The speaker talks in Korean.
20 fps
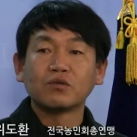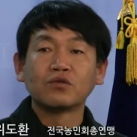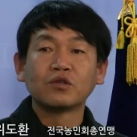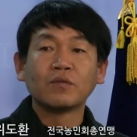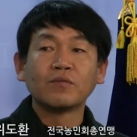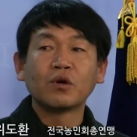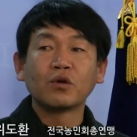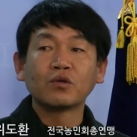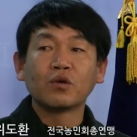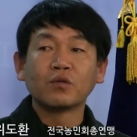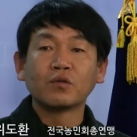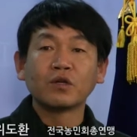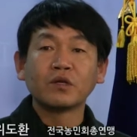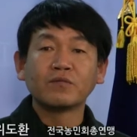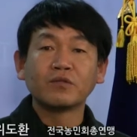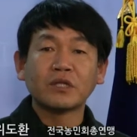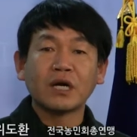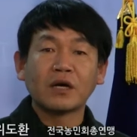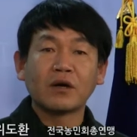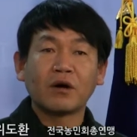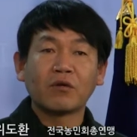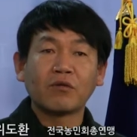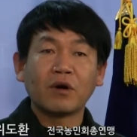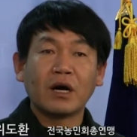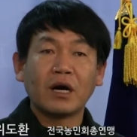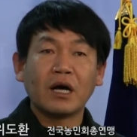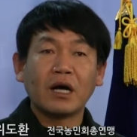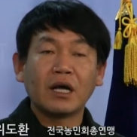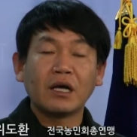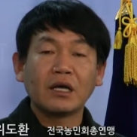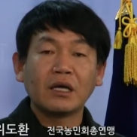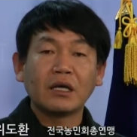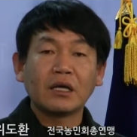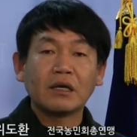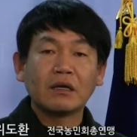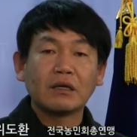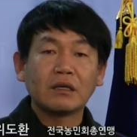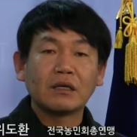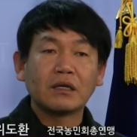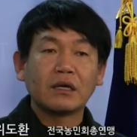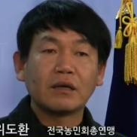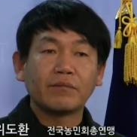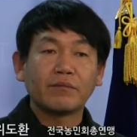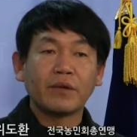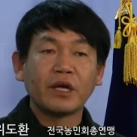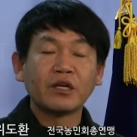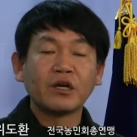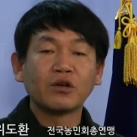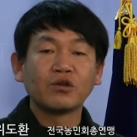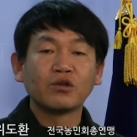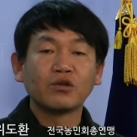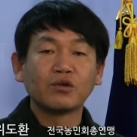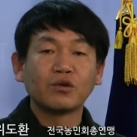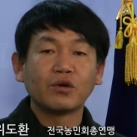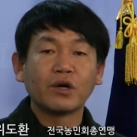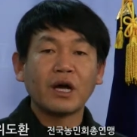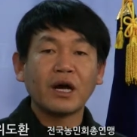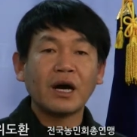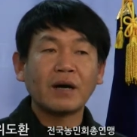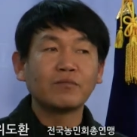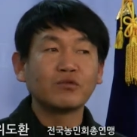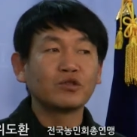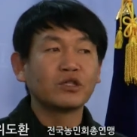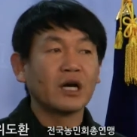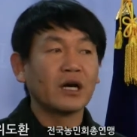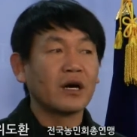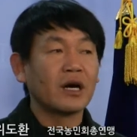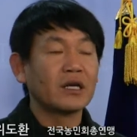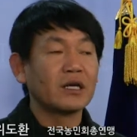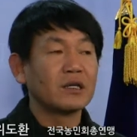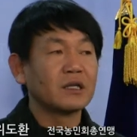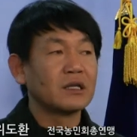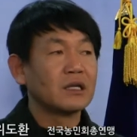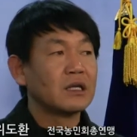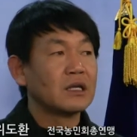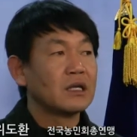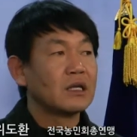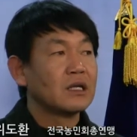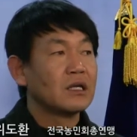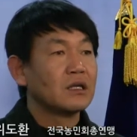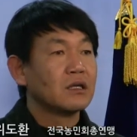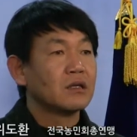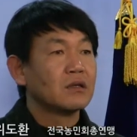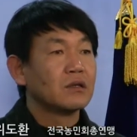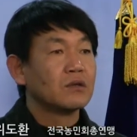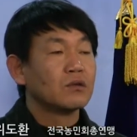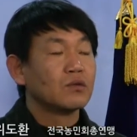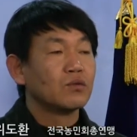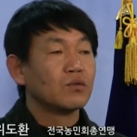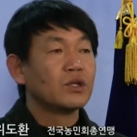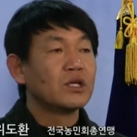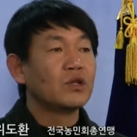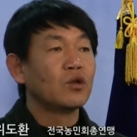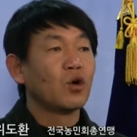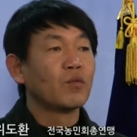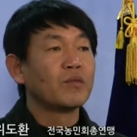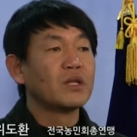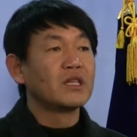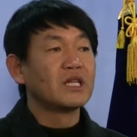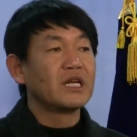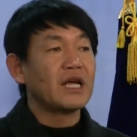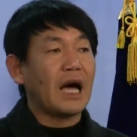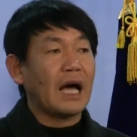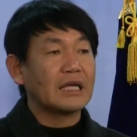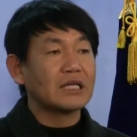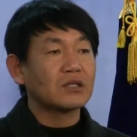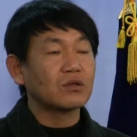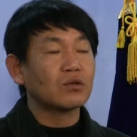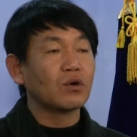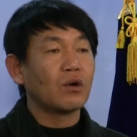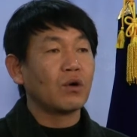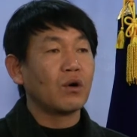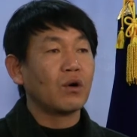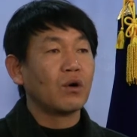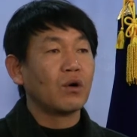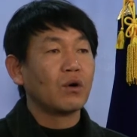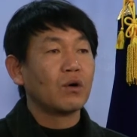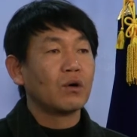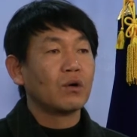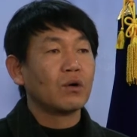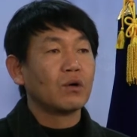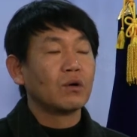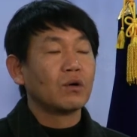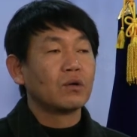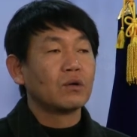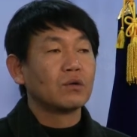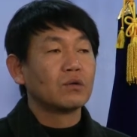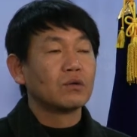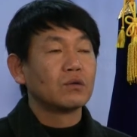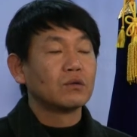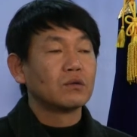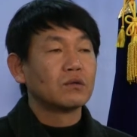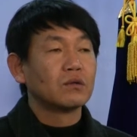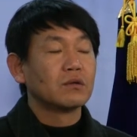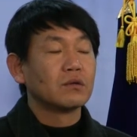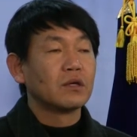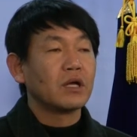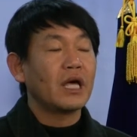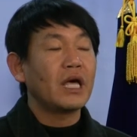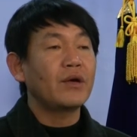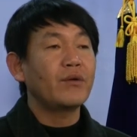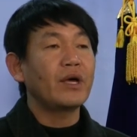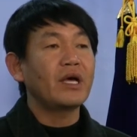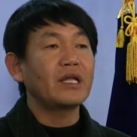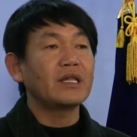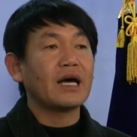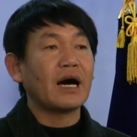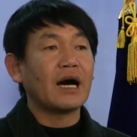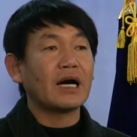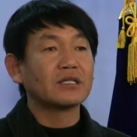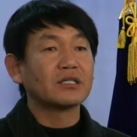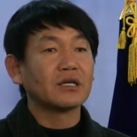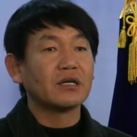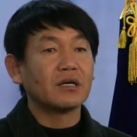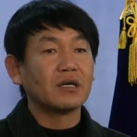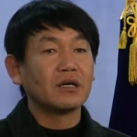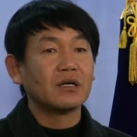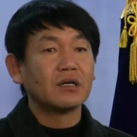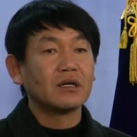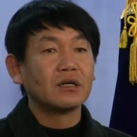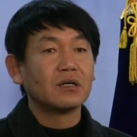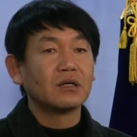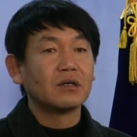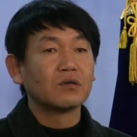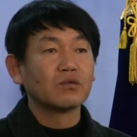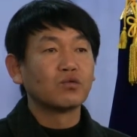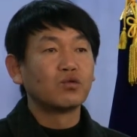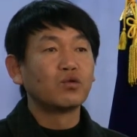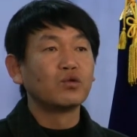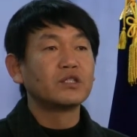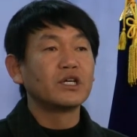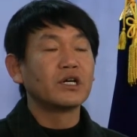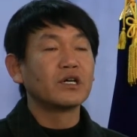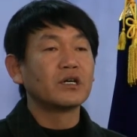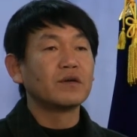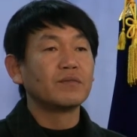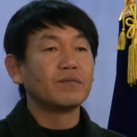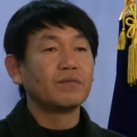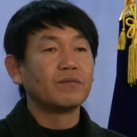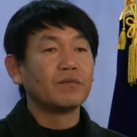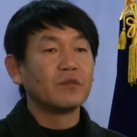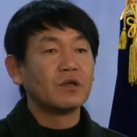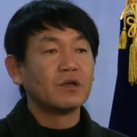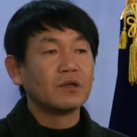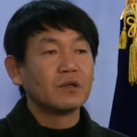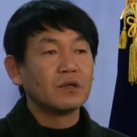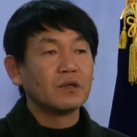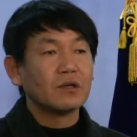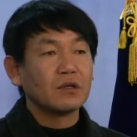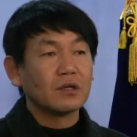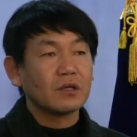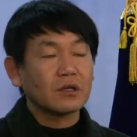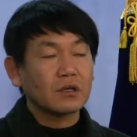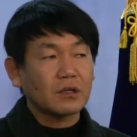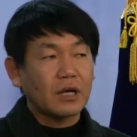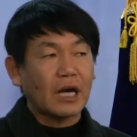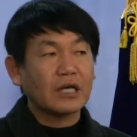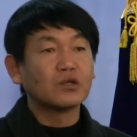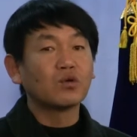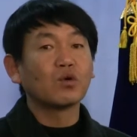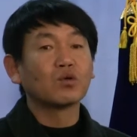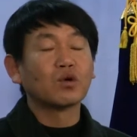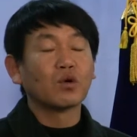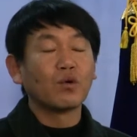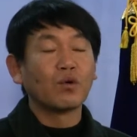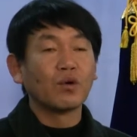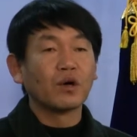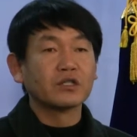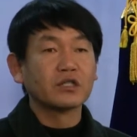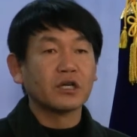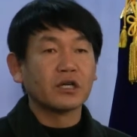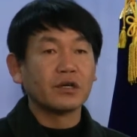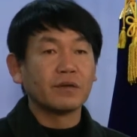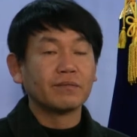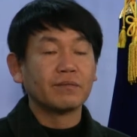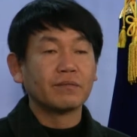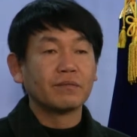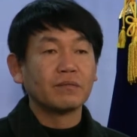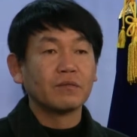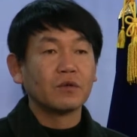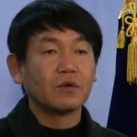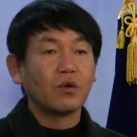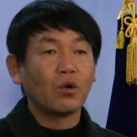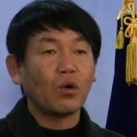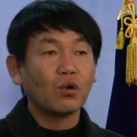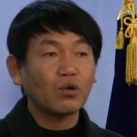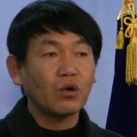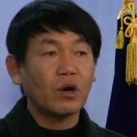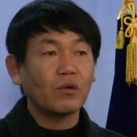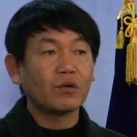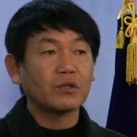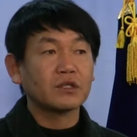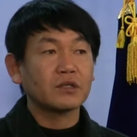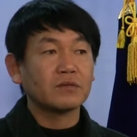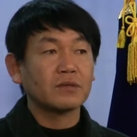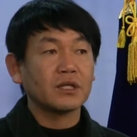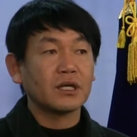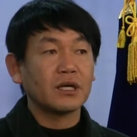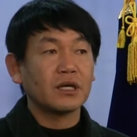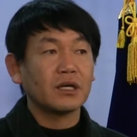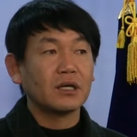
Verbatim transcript: 유정복 농림부 장관과 매경규 행안부 장관은 우리 농민들이 아직도 해외에 나가서 구제역을 가지고 들어온 것처럼 호도하고 있습니다.